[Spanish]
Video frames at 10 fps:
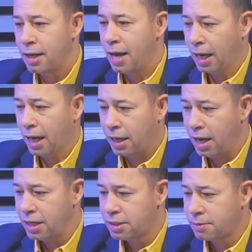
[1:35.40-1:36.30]
a
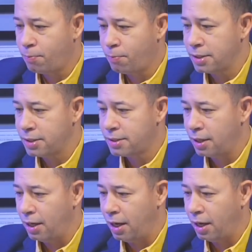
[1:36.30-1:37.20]
quienes
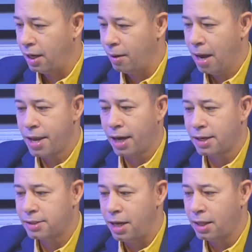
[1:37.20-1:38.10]
pues le va a
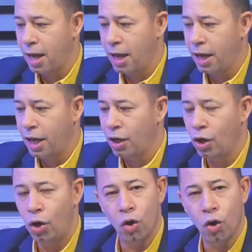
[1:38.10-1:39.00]
llegar cita
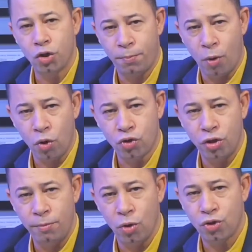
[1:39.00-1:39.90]
en los
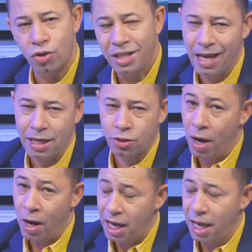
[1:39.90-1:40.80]
próximos días
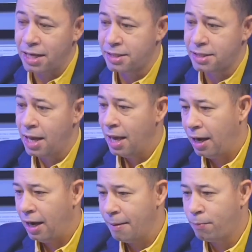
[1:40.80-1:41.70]
o a quienes
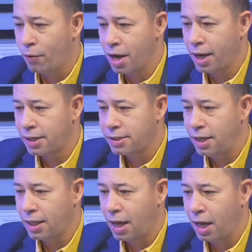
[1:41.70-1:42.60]
le podría llegar
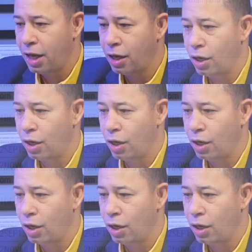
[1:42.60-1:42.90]
cita en